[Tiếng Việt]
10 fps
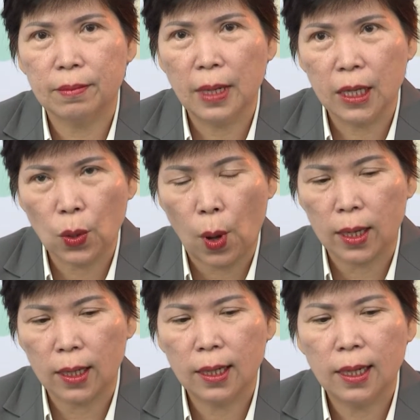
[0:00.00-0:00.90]
Bình
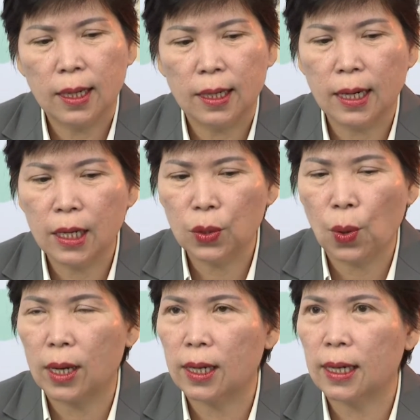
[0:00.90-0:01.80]
Thuận Ninh
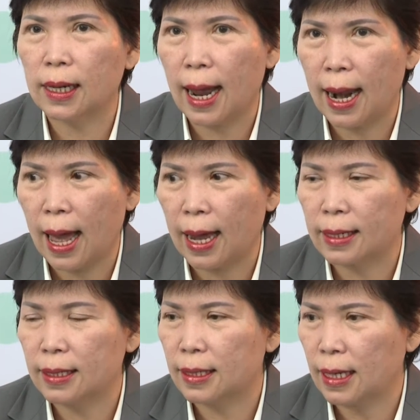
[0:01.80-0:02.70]
Thuận Đà Lạt
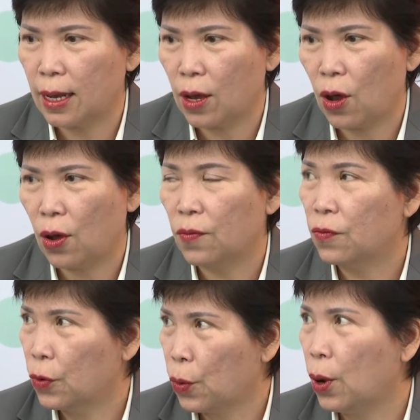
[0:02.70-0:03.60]
Sài Gòn
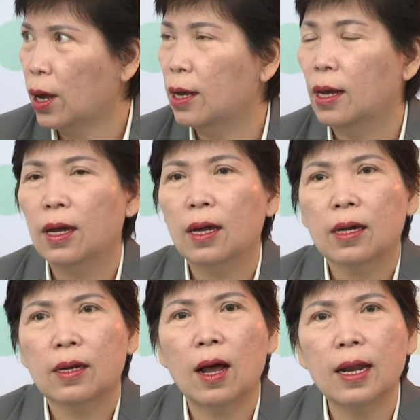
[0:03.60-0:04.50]
Phú Quốc
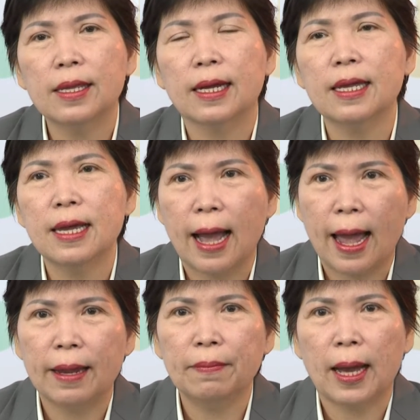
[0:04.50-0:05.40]
đó là những cái dự
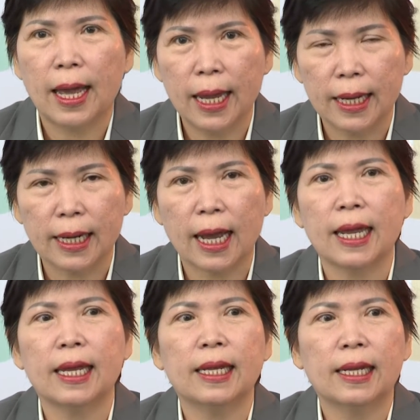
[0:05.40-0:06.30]
án mà hiện
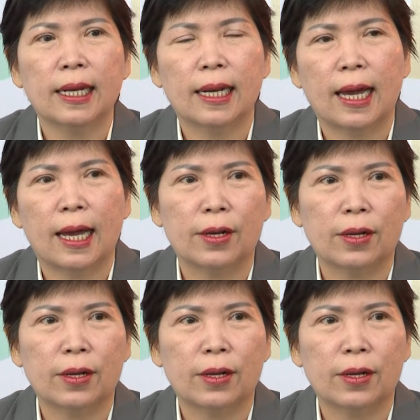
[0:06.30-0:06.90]
nay là